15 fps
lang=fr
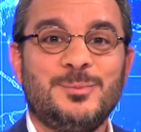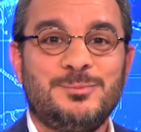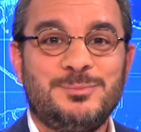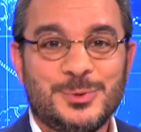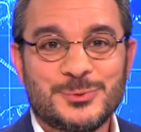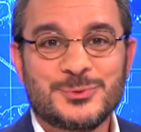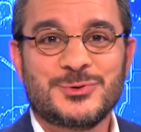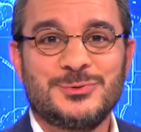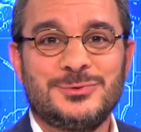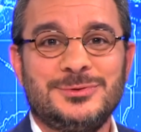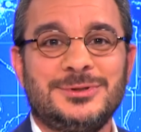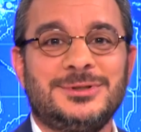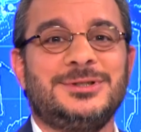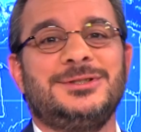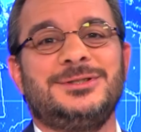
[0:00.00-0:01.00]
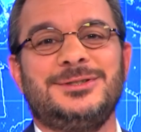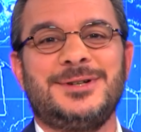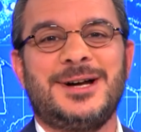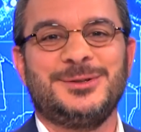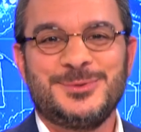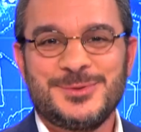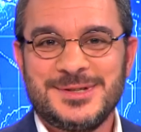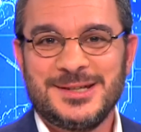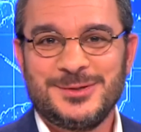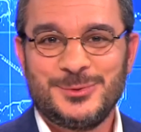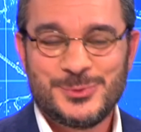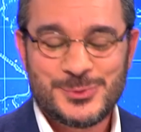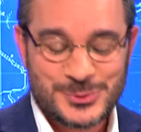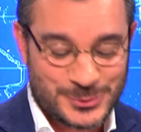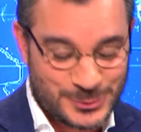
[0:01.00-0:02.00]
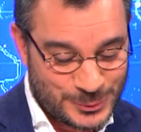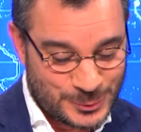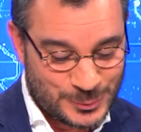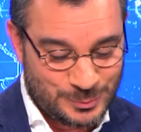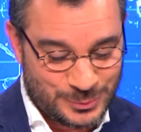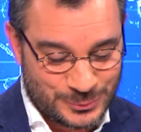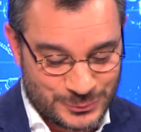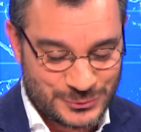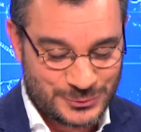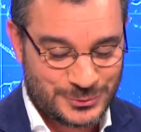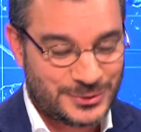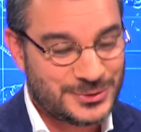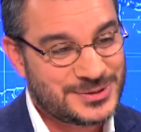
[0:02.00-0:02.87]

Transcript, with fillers: Bonjour euh, à toutes et tous. Euh, bonjour euh,